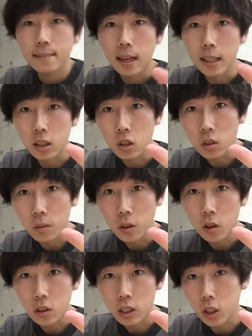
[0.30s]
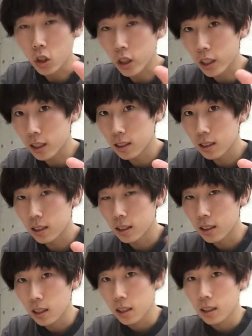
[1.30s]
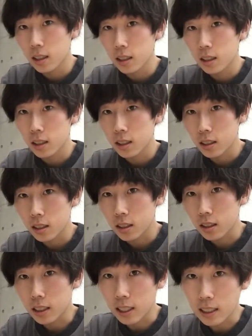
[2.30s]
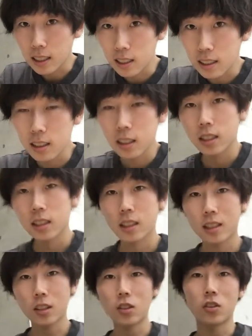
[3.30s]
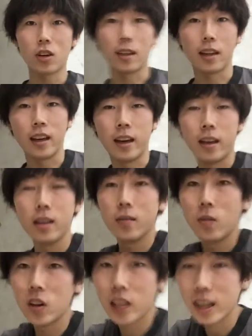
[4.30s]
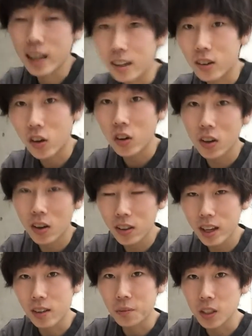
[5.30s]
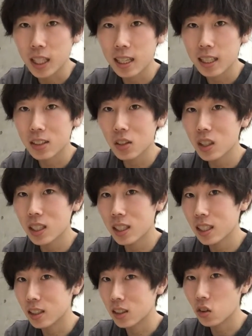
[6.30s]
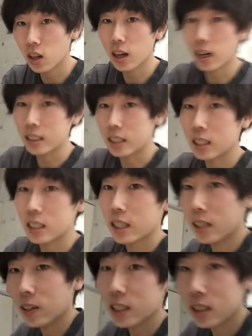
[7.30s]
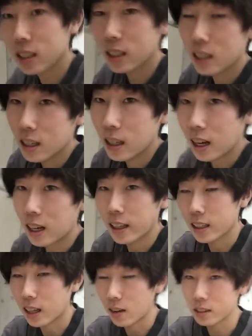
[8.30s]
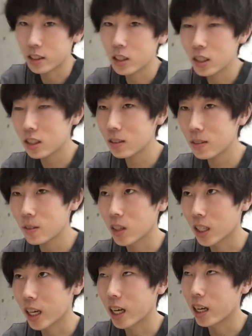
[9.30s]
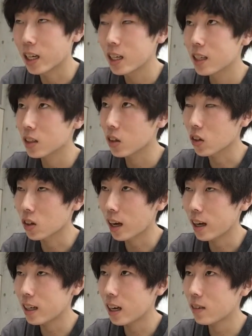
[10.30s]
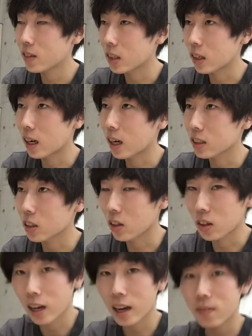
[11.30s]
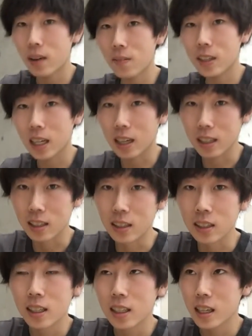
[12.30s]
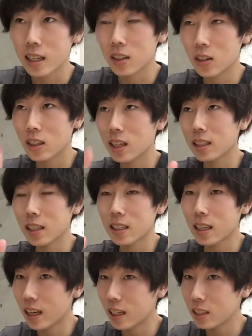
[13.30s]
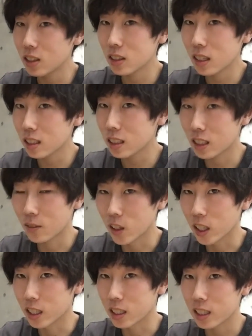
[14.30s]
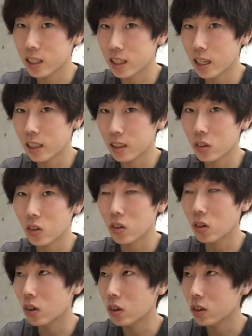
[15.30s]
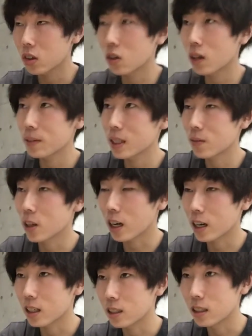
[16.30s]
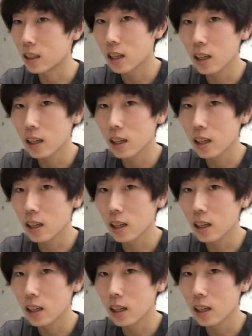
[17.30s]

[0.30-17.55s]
はいどうも、ジローですです今日はね、もうね、今後ね、もう適当に動画配信していきます。なんかね、多分 YouTube もね、その ライン ライブとか、そのライバーみたく適当に語って編集なしでもね、全然投稿動画見てもらえる